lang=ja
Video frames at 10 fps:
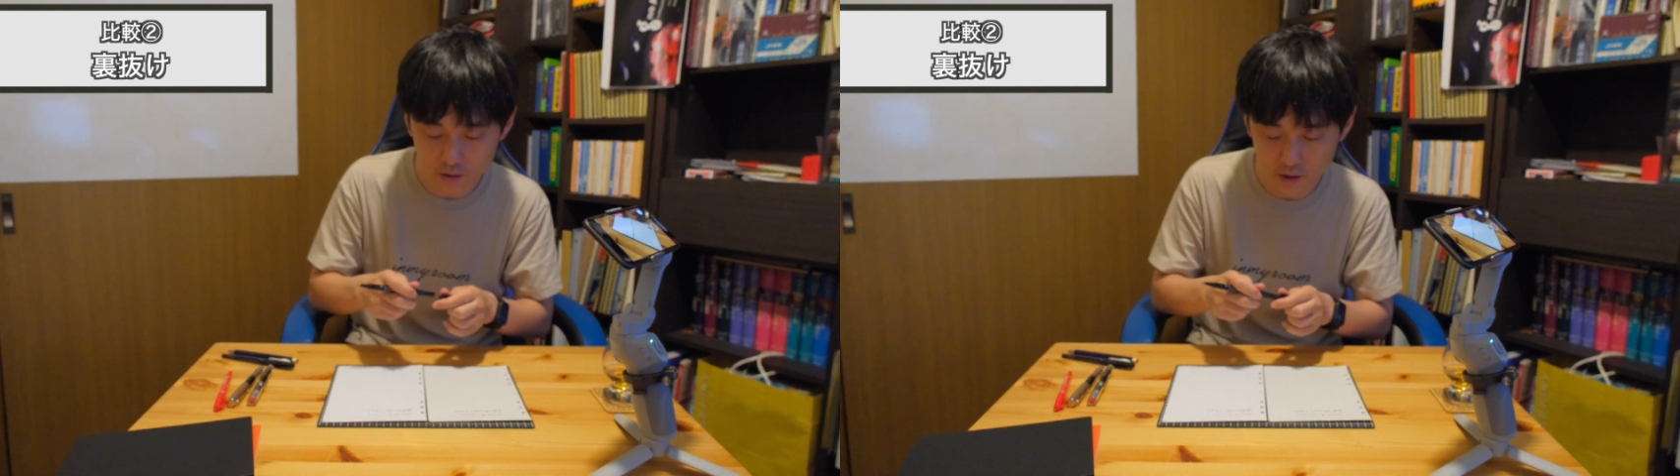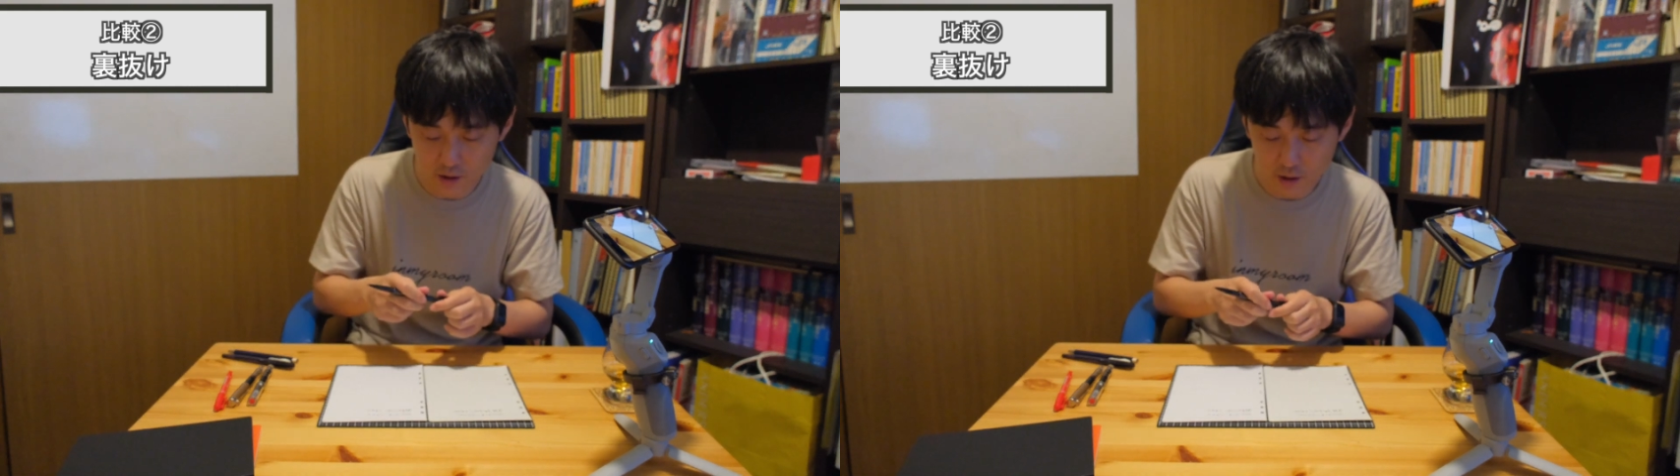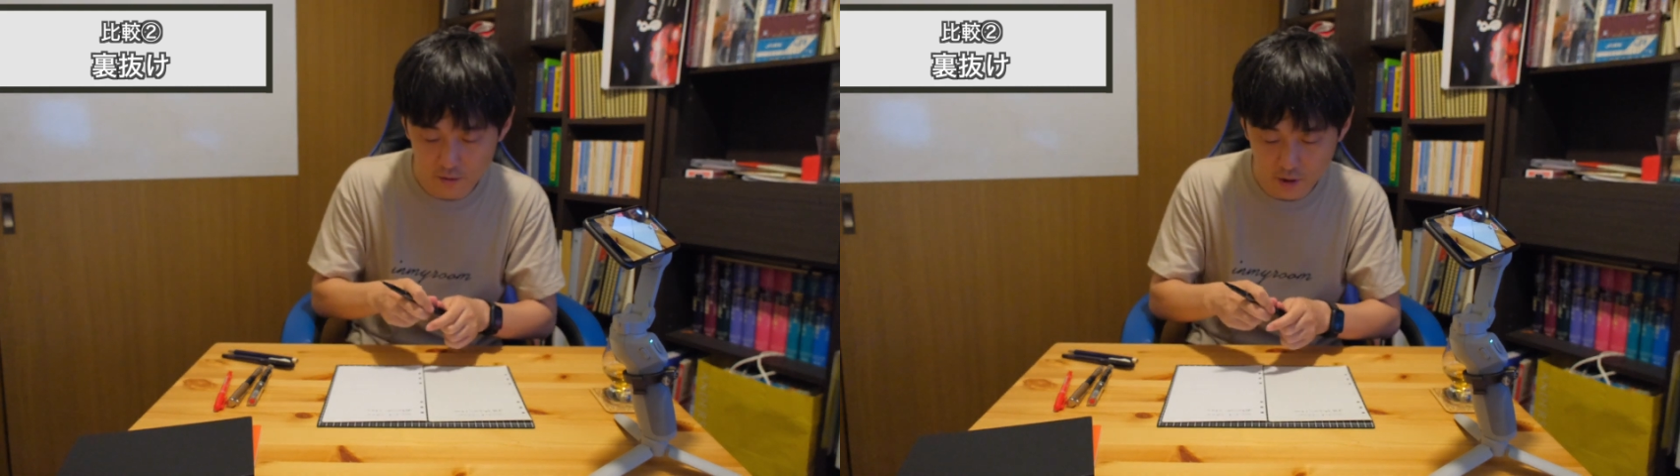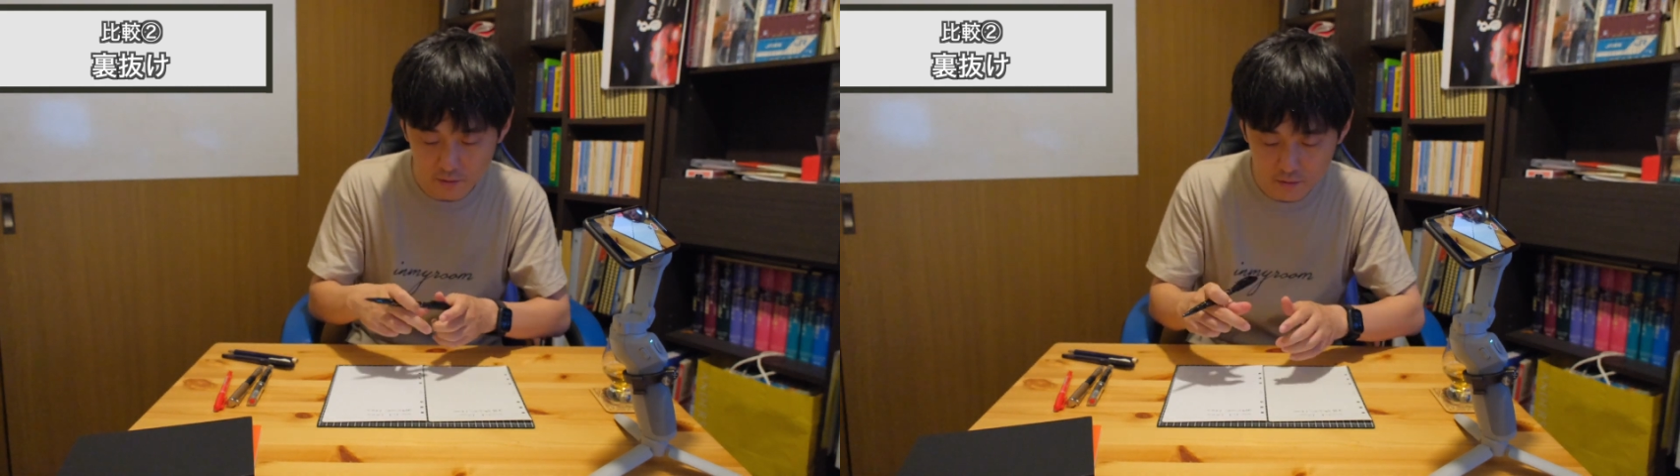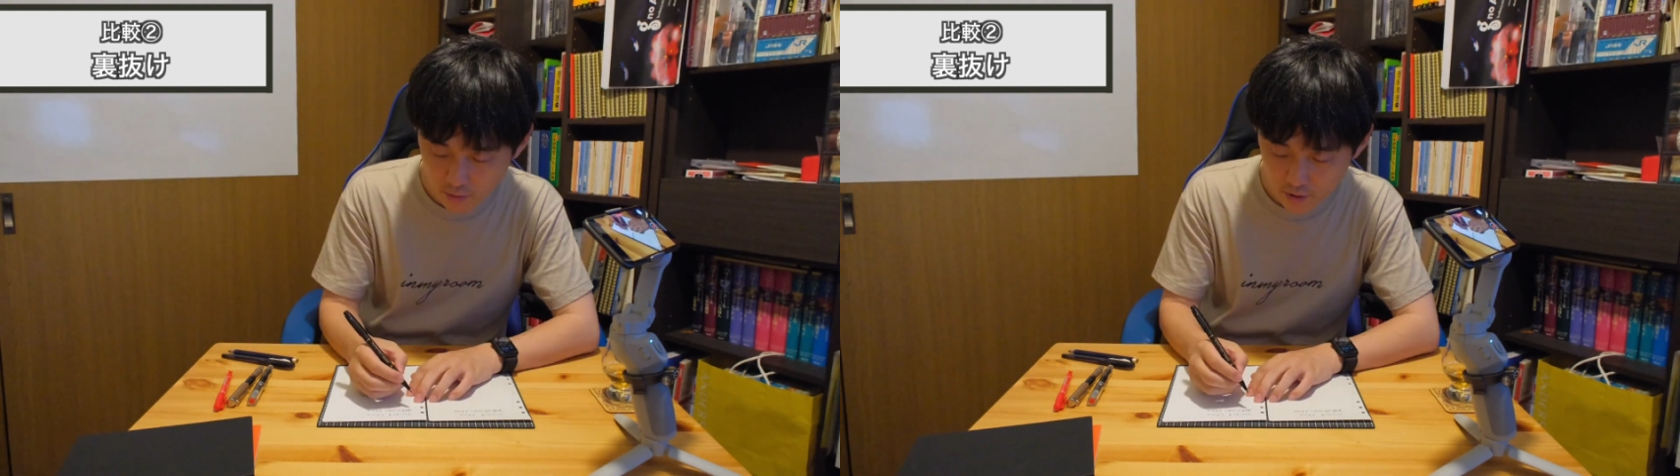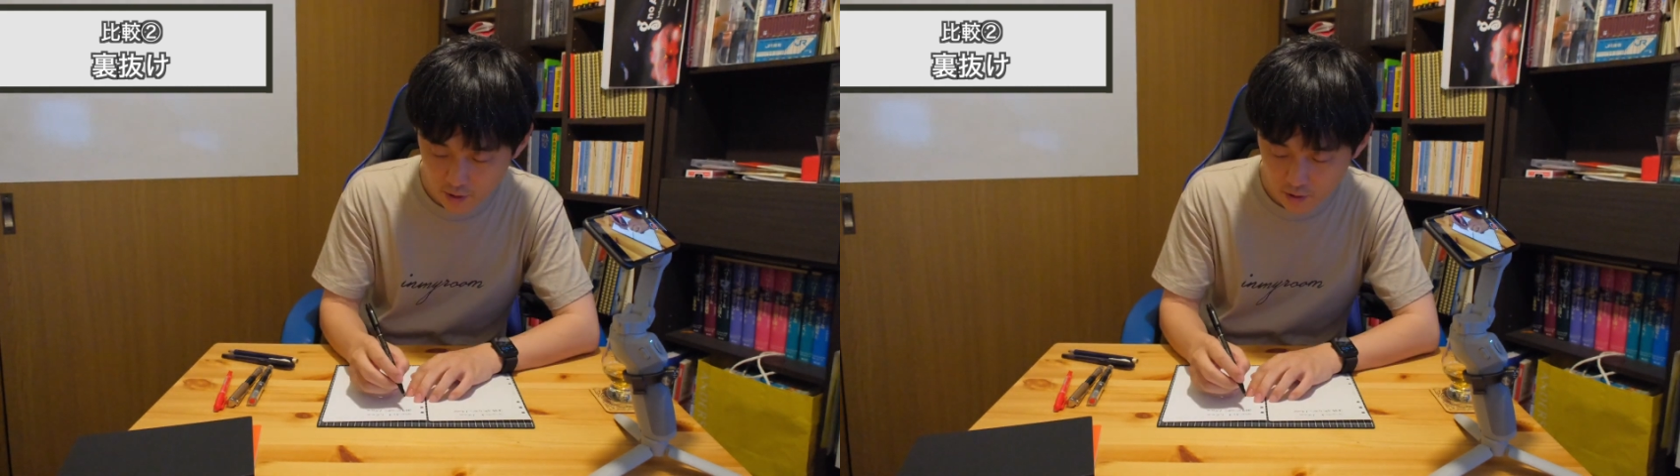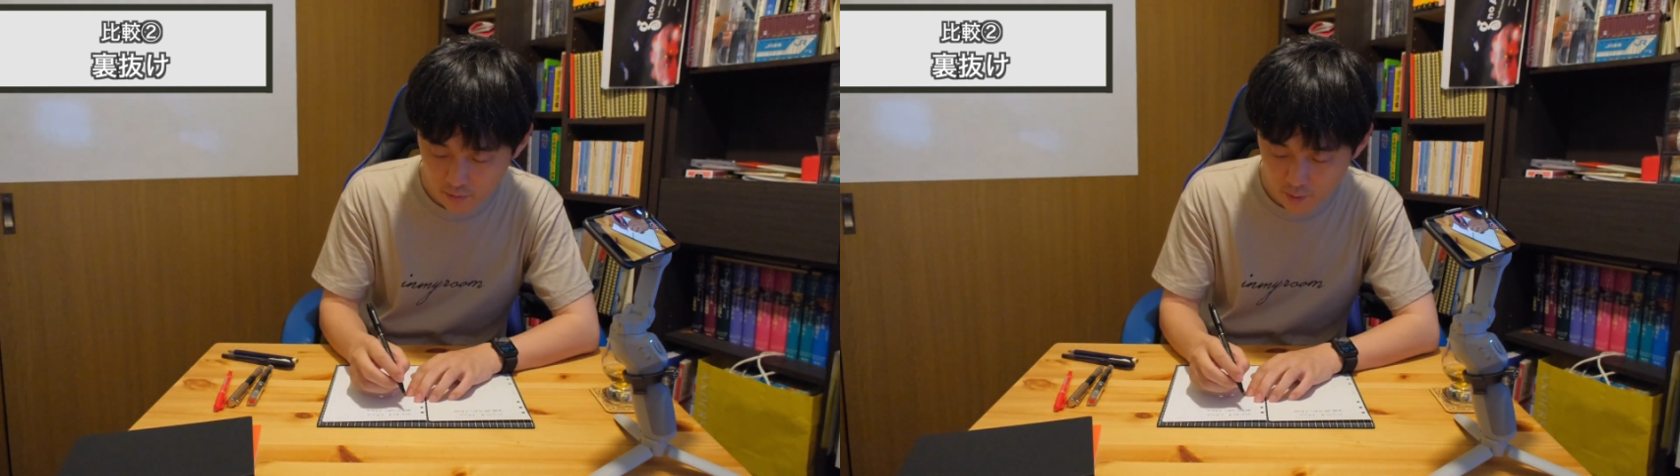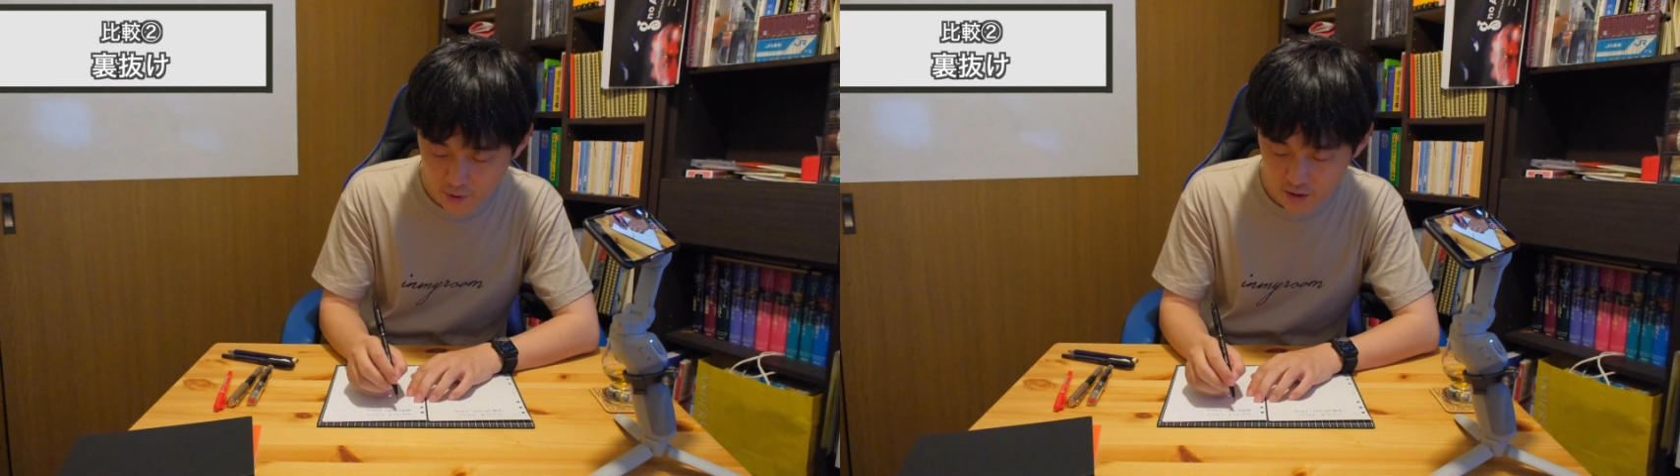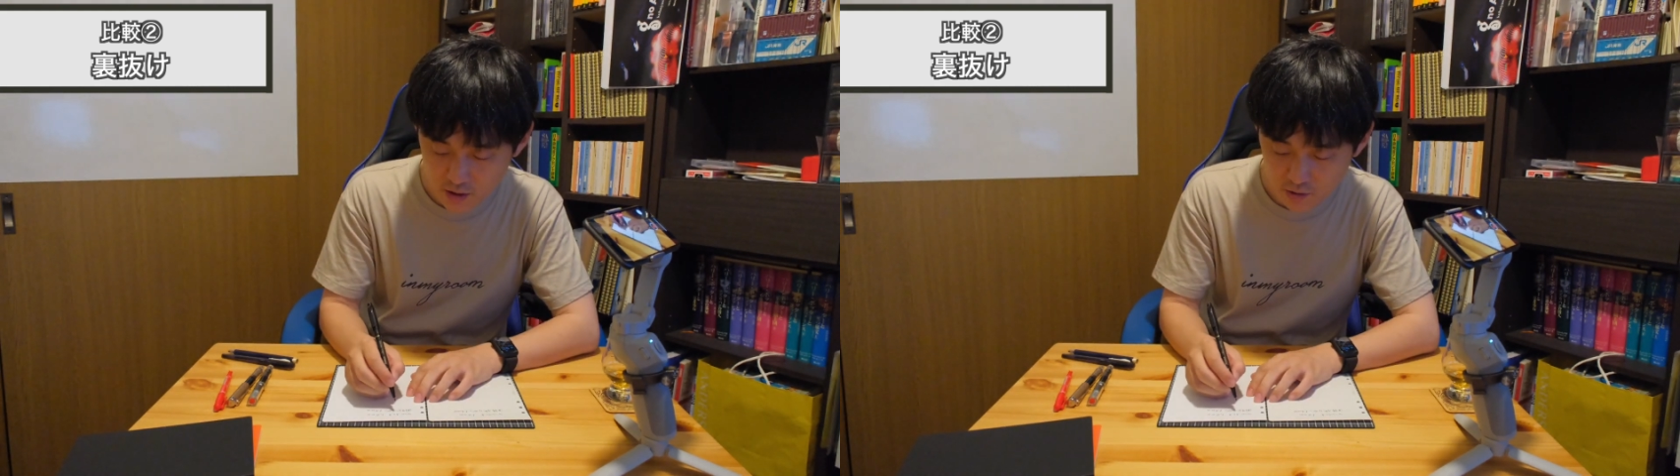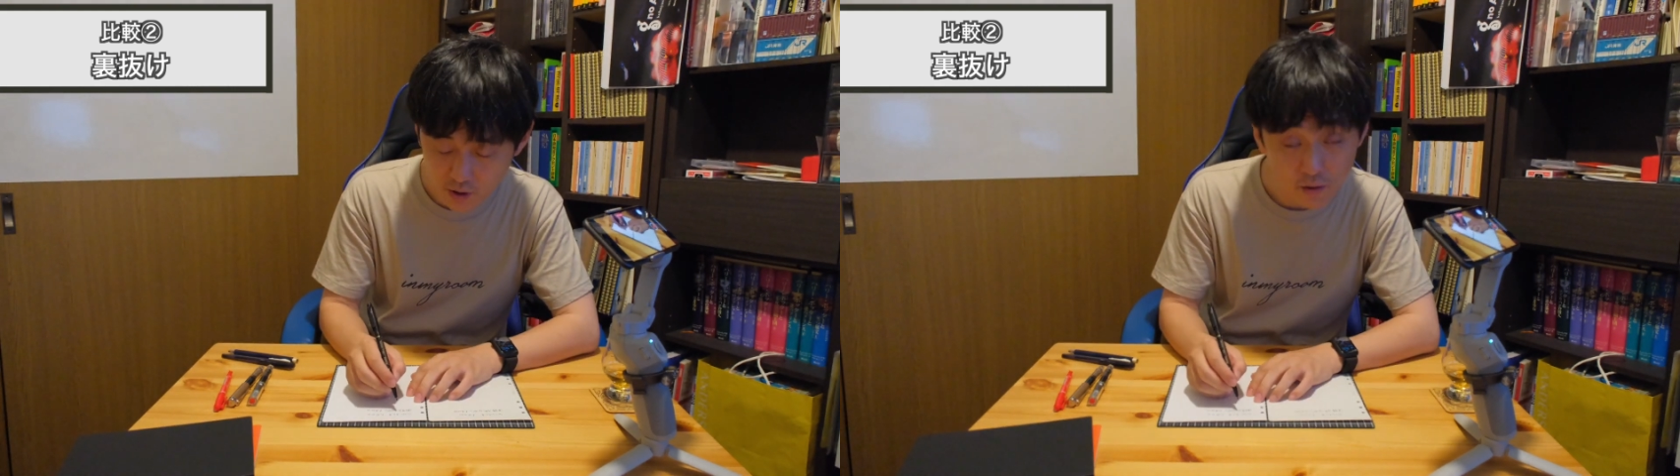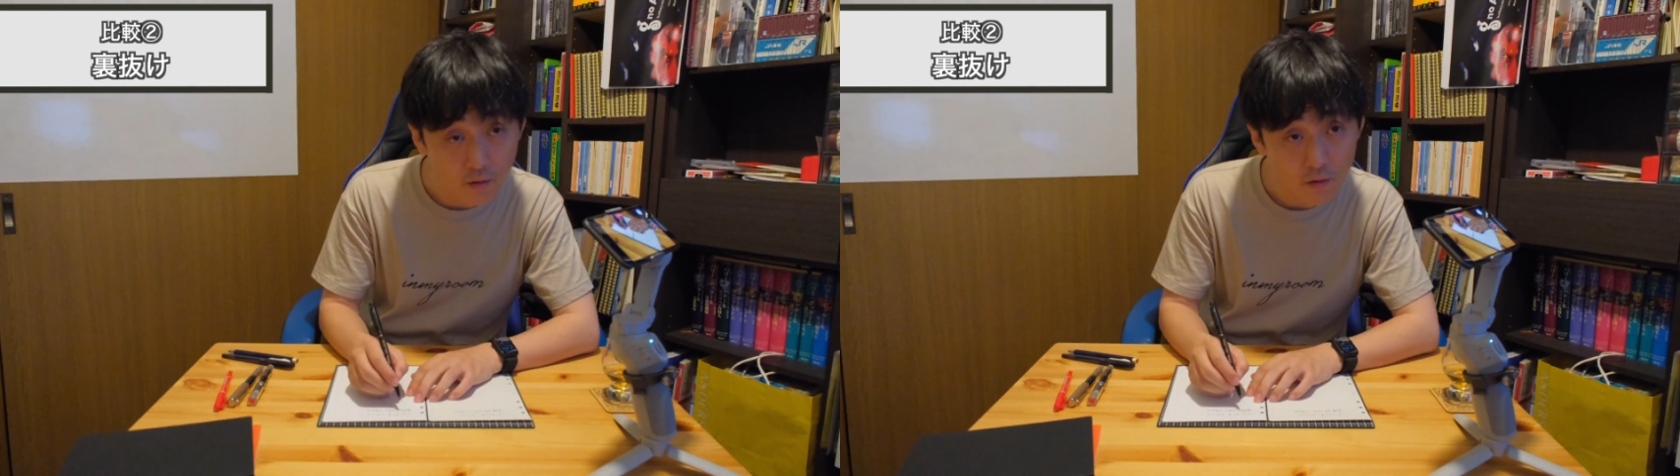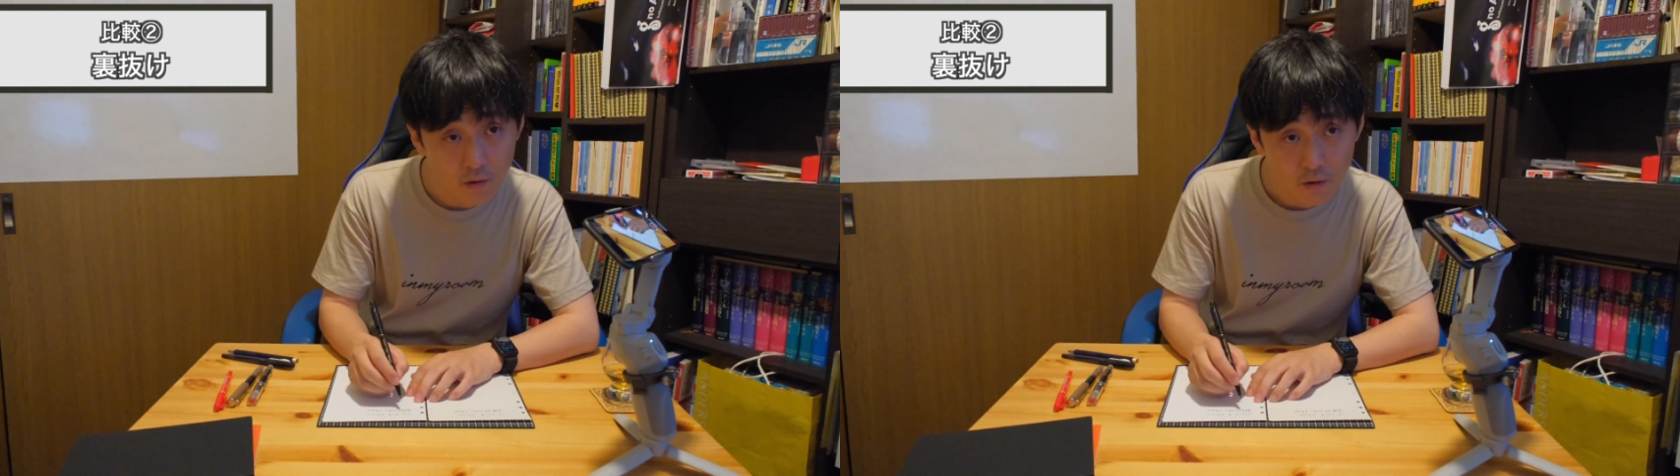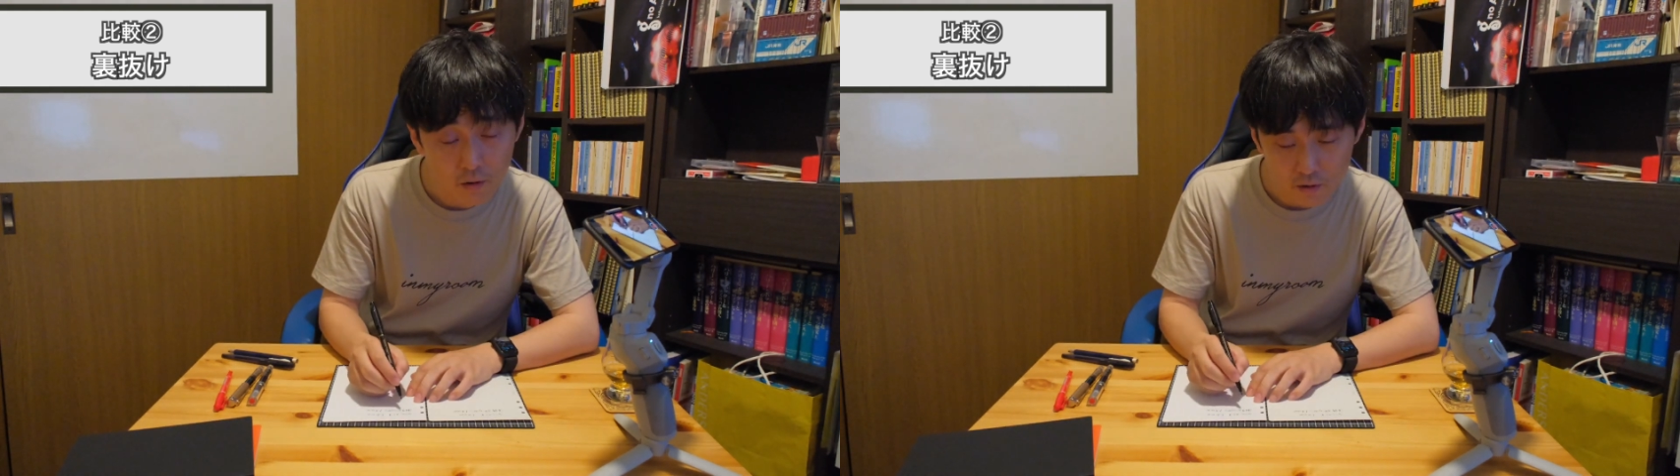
気になるんちゃうこれだから要はマッキーとかの、